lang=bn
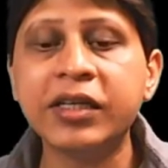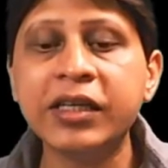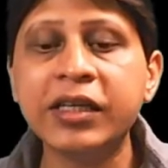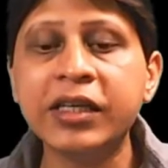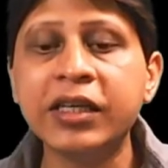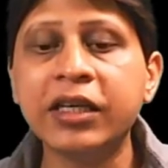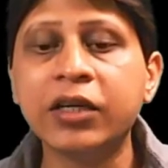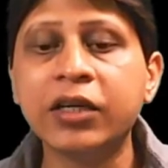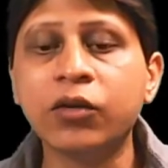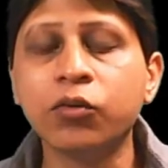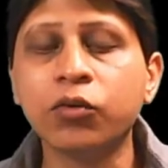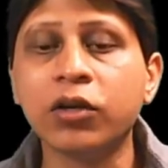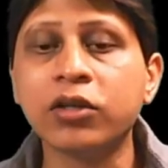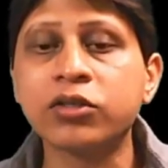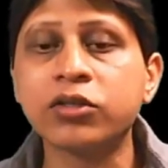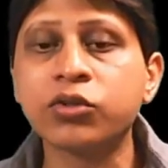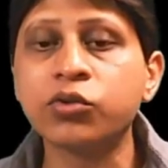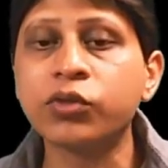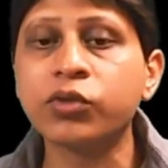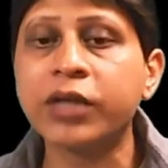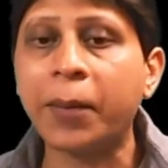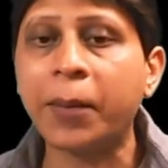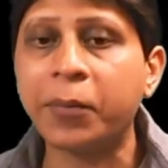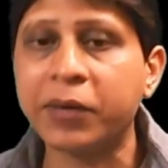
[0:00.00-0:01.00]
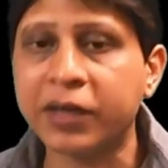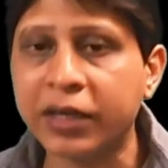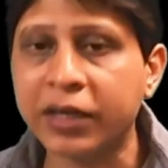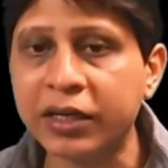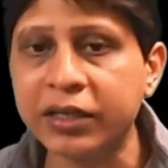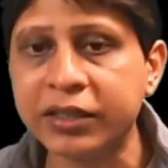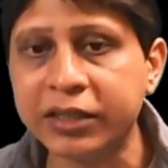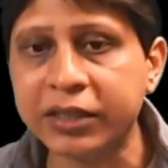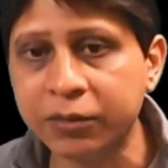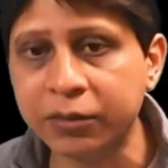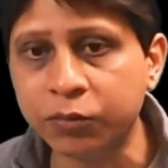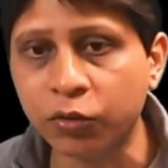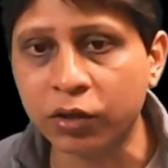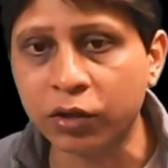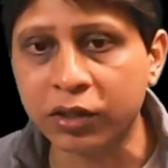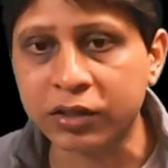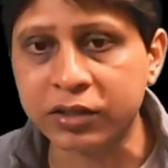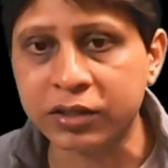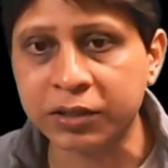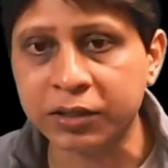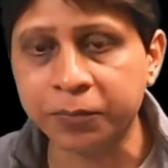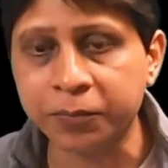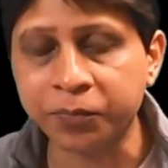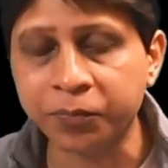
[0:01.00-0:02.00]
টি ইকুয়ালস টু ক্যাপিটাল টি
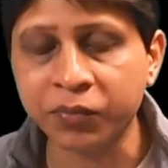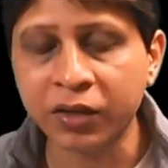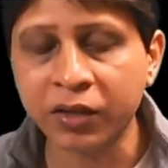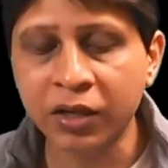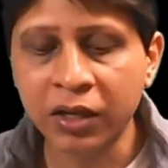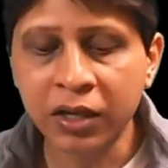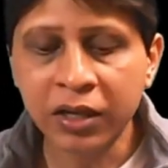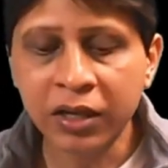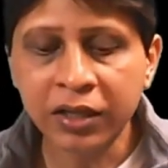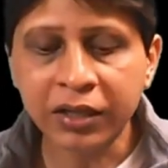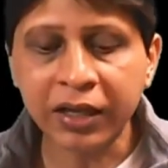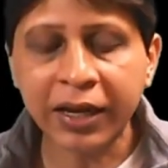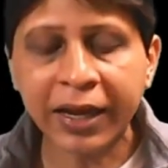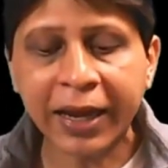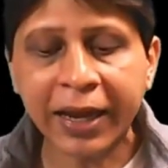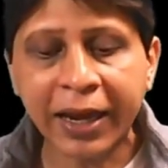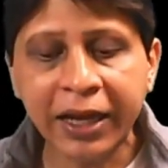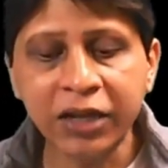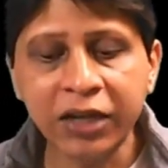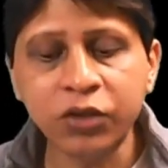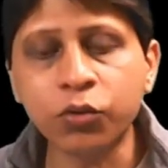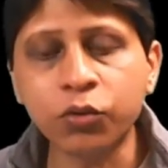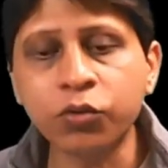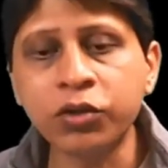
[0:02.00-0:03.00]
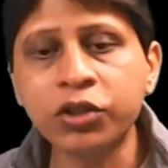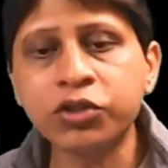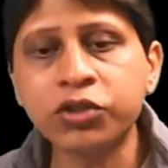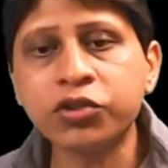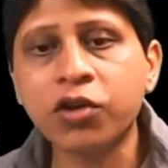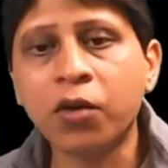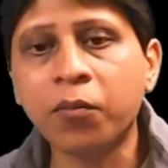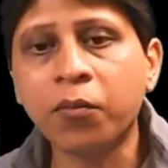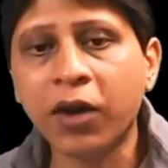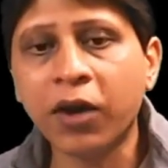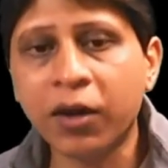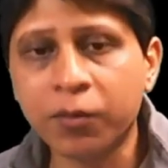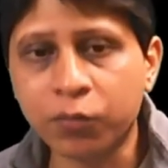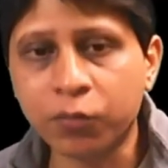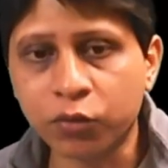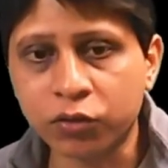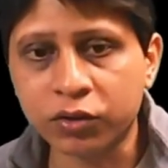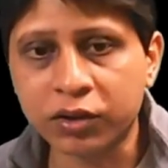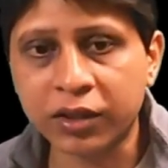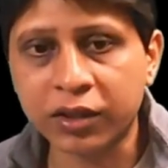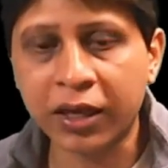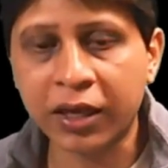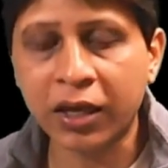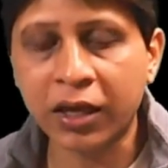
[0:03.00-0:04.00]
বলেছি তাহলে এইটুকুনি সময়ের
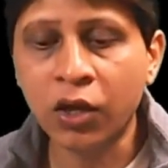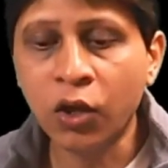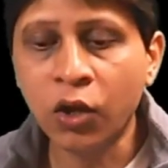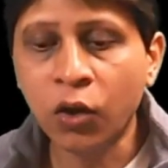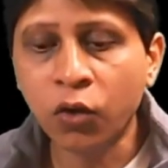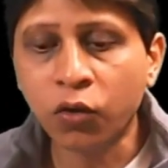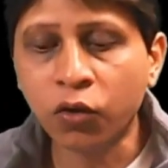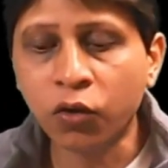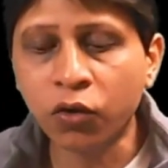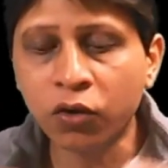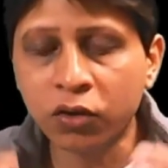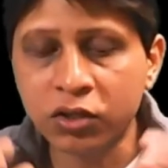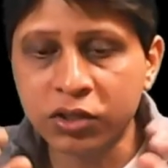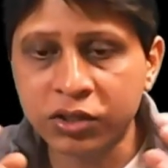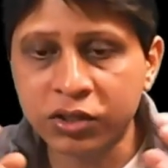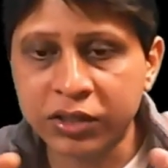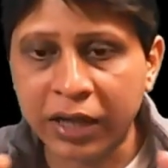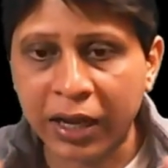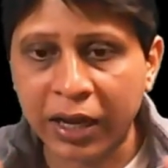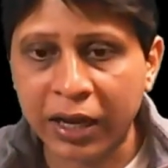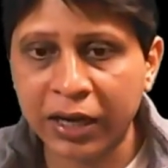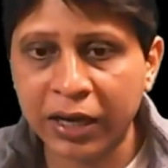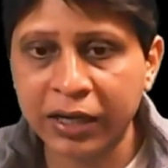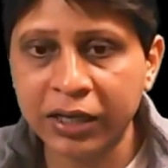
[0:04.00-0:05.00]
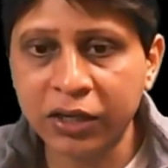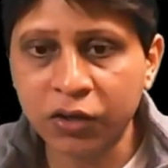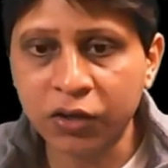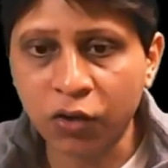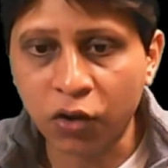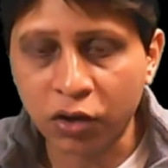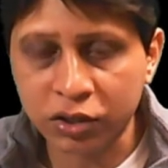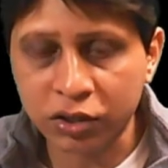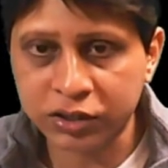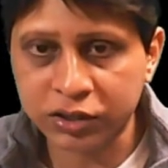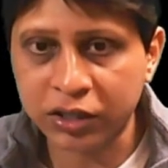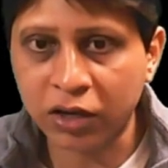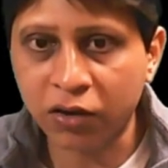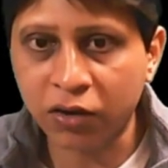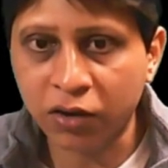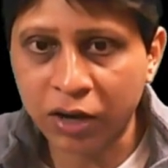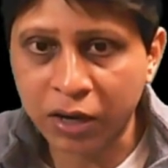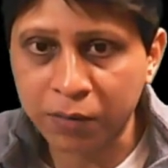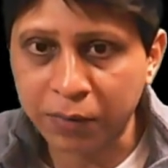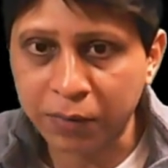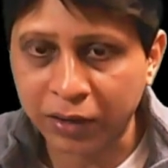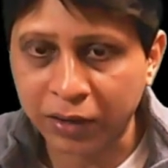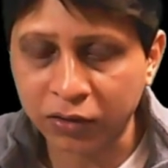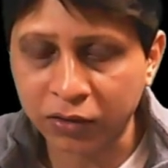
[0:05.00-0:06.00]
মধ্যে ওর জ্বালানি খরচা
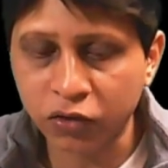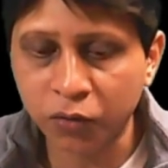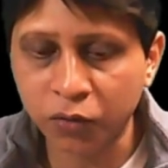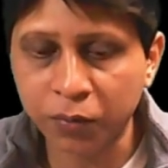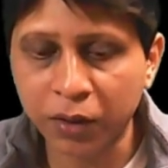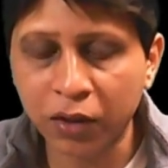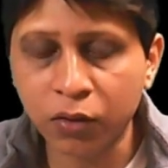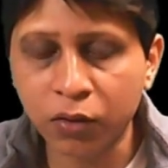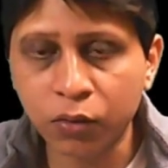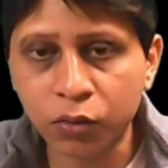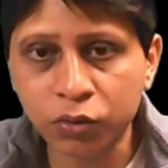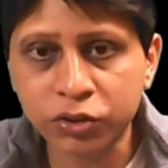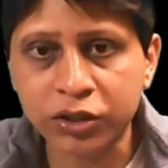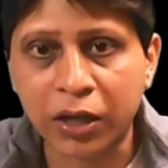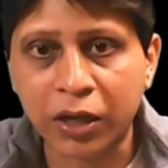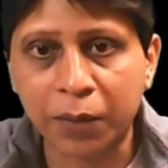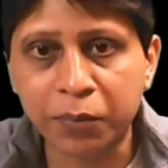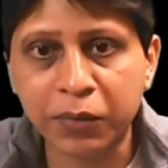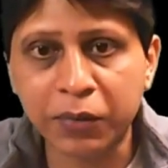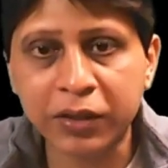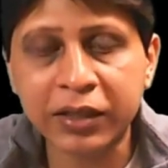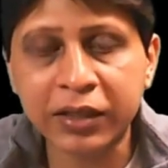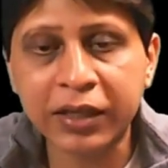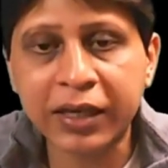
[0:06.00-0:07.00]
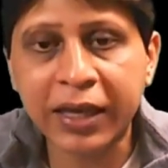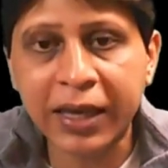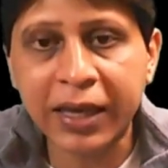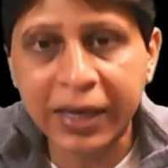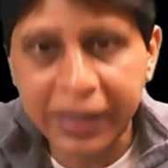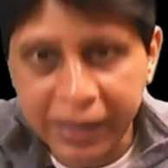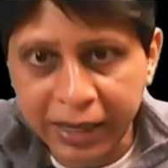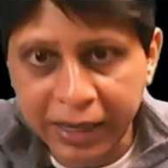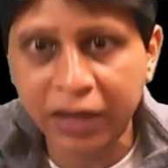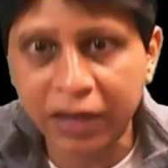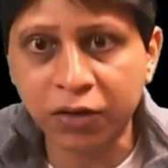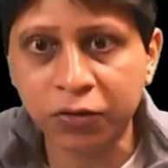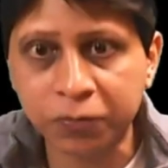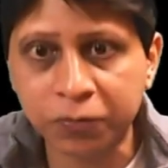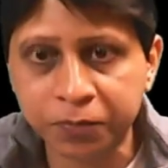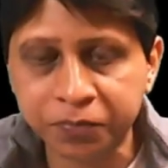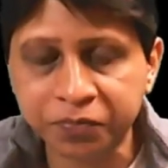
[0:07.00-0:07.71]
করার মাধ্যমে ও সামনের দিকে এগিয়ে গেল